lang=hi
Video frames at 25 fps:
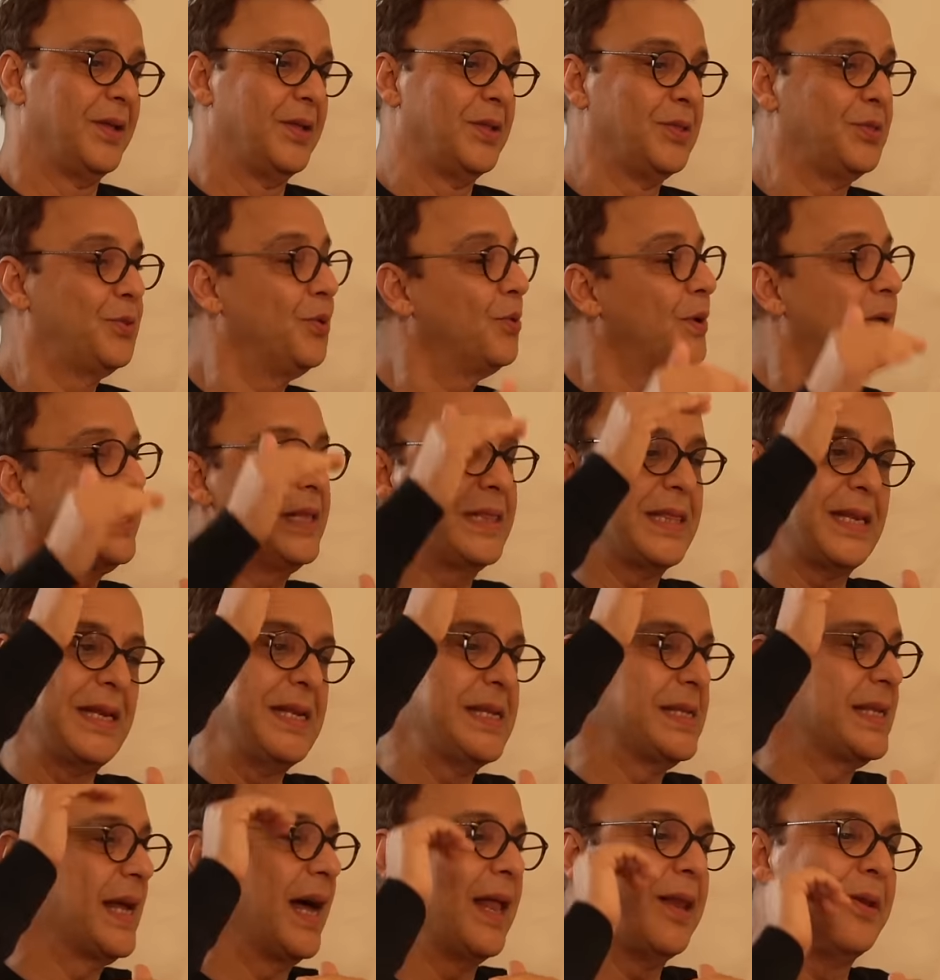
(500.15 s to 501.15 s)
तो कितने
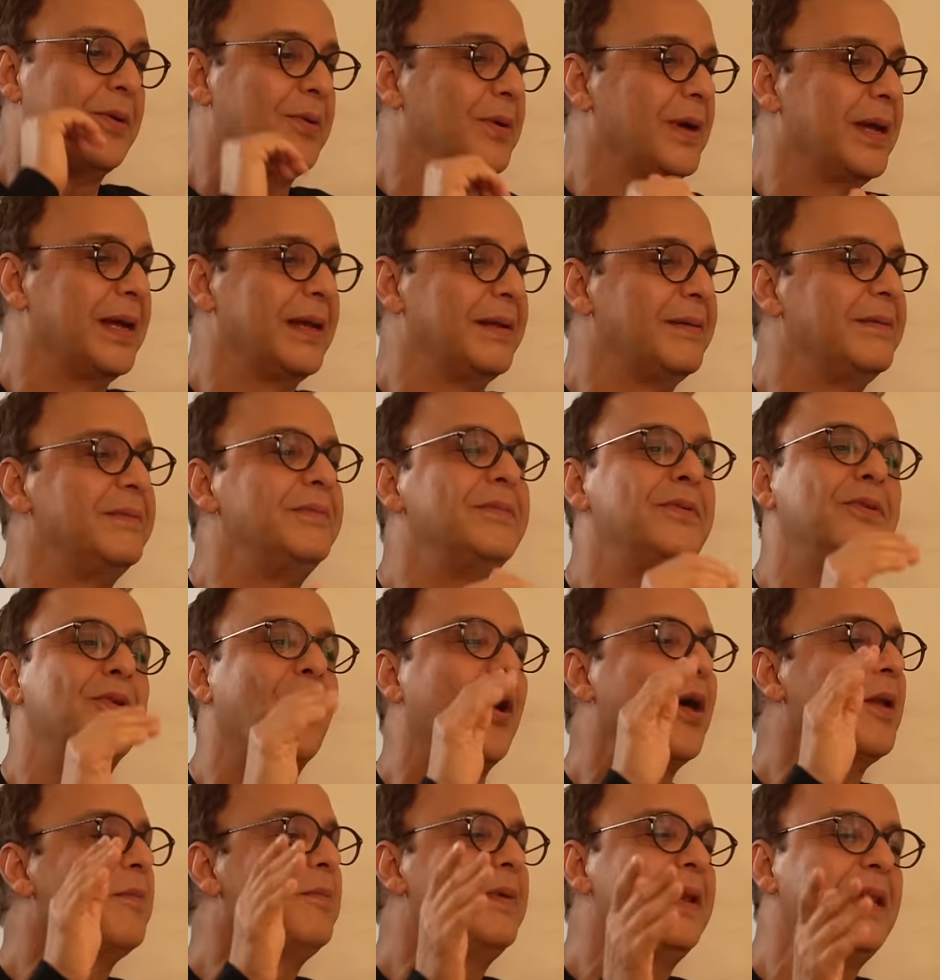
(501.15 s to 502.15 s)
साल होंगे
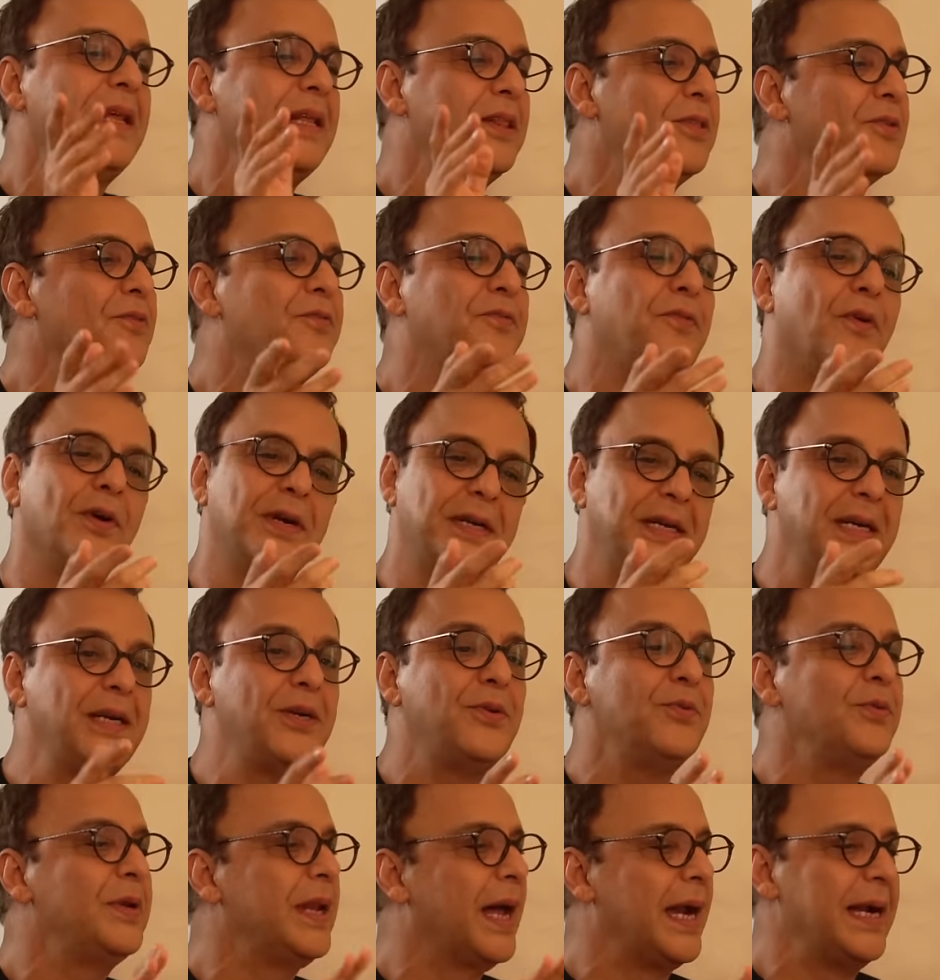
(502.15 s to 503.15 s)
नॉर्मली तो टू
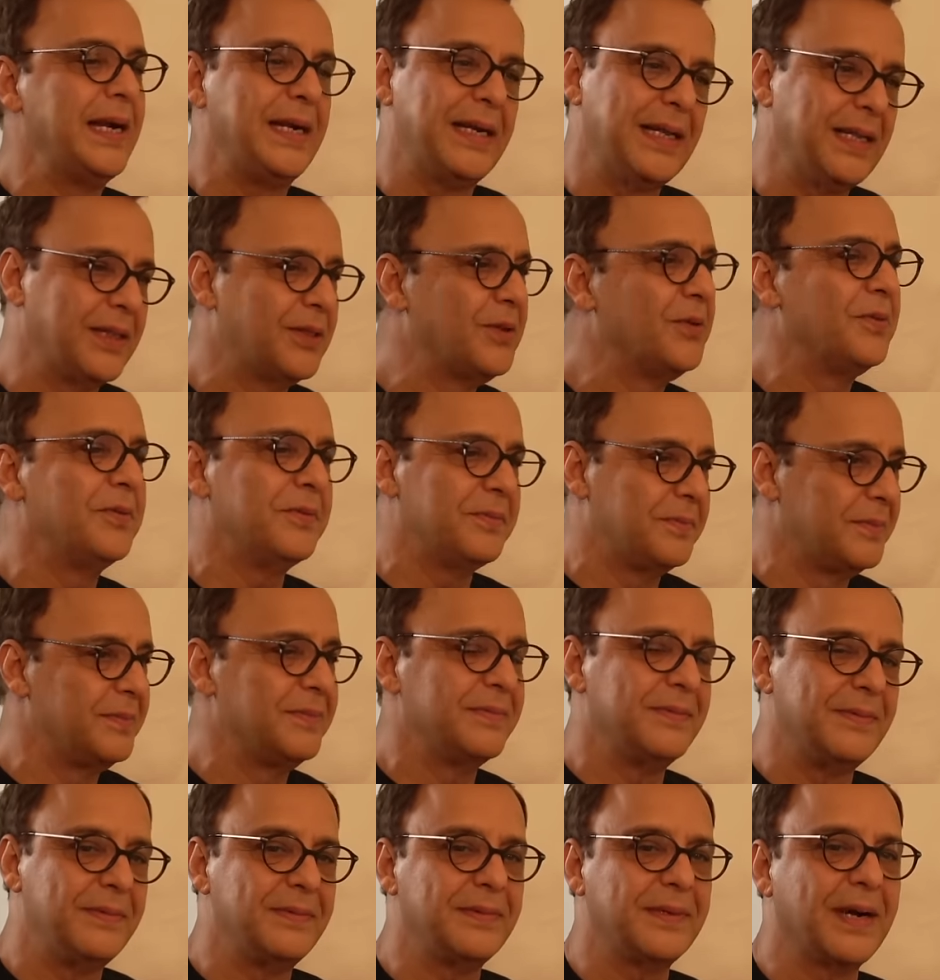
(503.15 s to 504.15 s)
90 तो
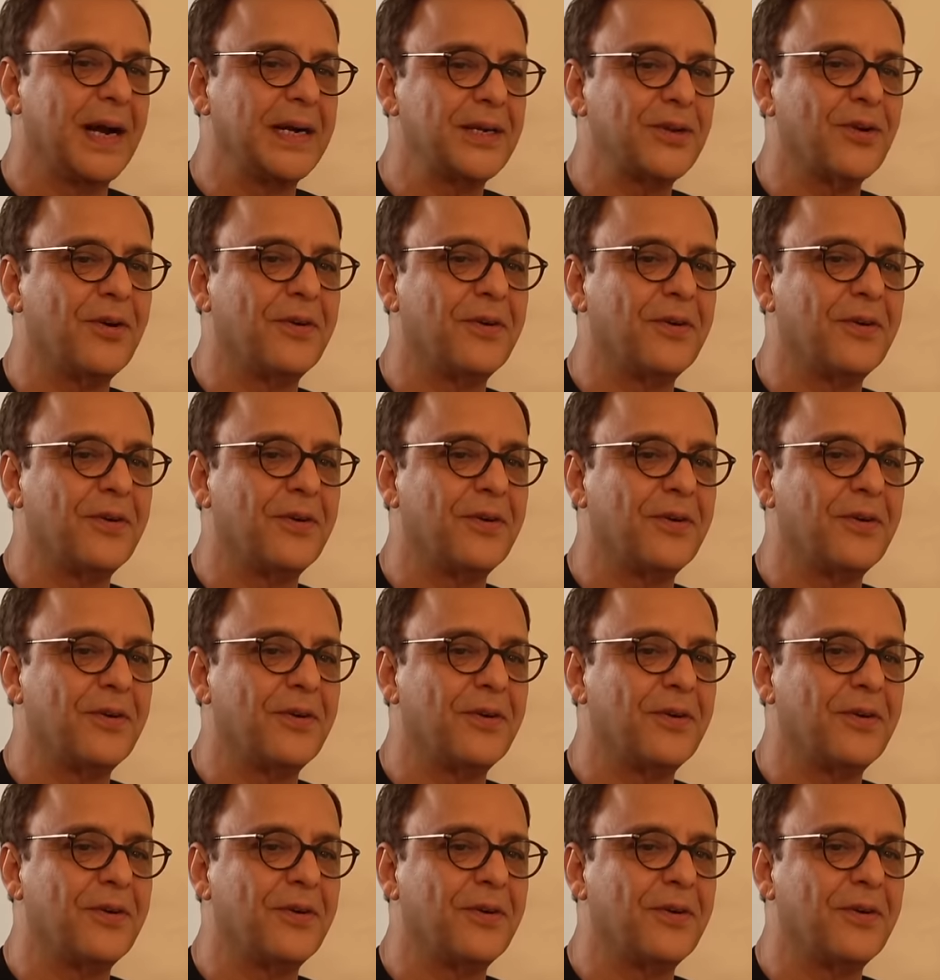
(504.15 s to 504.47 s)
कट ऑफ